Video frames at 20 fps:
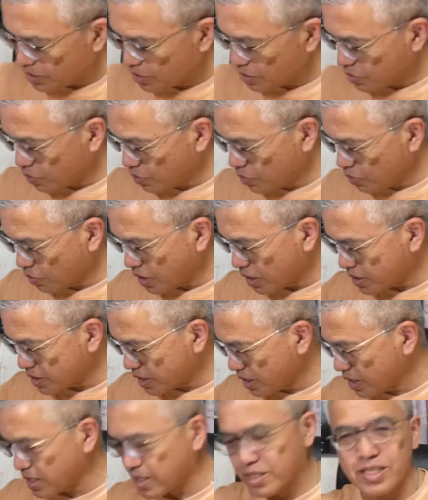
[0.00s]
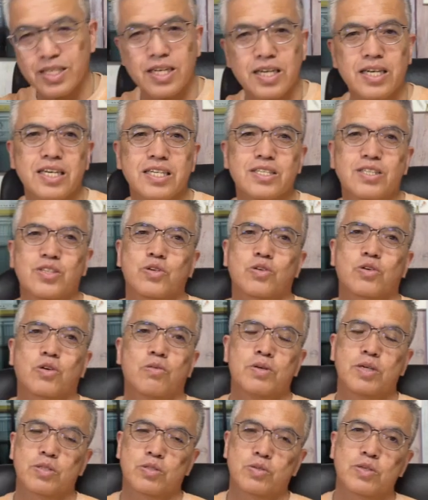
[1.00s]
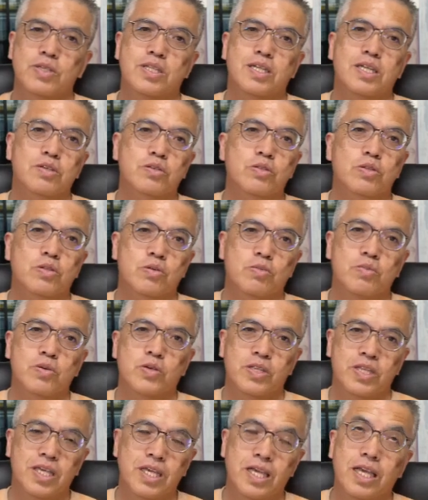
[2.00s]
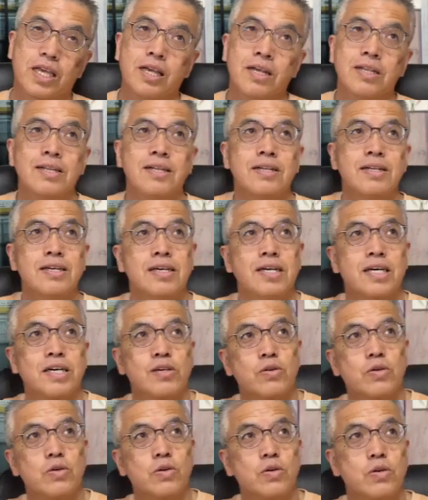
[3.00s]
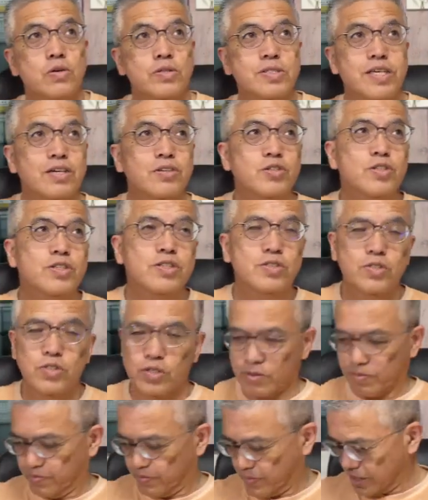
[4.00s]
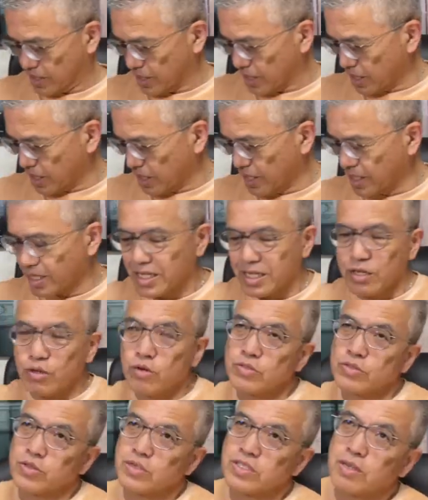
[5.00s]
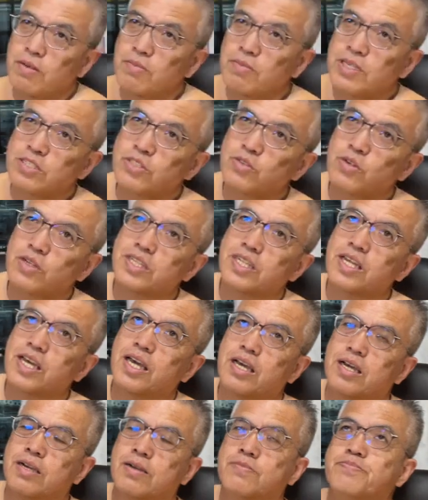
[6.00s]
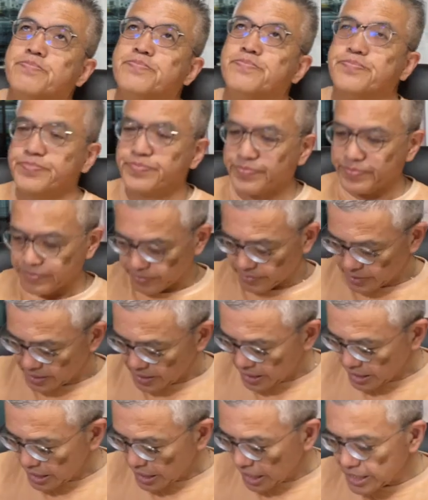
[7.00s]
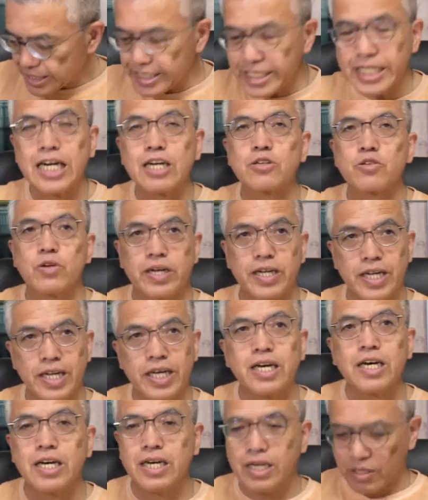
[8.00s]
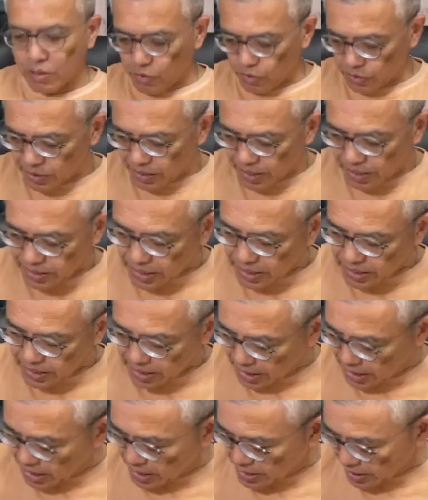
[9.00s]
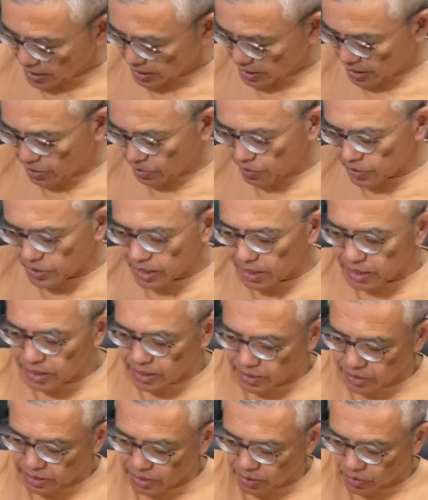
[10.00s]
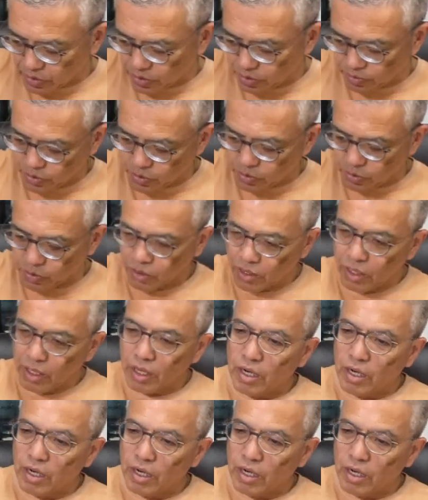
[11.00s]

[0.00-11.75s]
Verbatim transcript: ント、良かったですねっていうコメントをいただくとともに、昨日本当に試し撮りで近くのね、お寺さんで撮影をしたんですけれども、